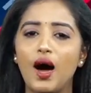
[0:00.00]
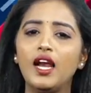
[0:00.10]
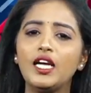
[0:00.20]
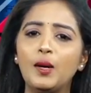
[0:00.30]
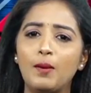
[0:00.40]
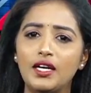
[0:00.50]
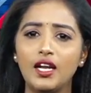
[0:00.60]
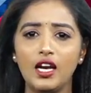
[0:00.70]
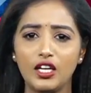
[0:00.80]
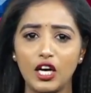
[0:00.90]
పాలక
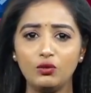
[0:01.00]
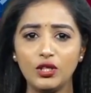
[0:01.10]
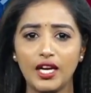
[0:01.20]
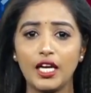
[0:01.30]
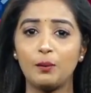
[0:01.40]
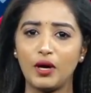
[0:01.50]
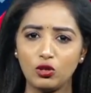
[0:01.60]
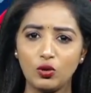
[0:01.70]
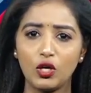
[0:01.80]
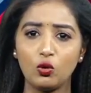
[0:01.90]
మండళ్ల గడువు దగ్గర
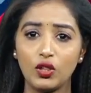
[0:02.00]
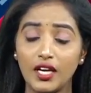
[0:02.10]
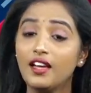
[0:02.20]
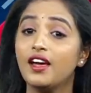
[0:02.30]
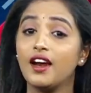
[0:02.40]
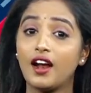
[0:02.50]
పడుతున్న కొద్దీ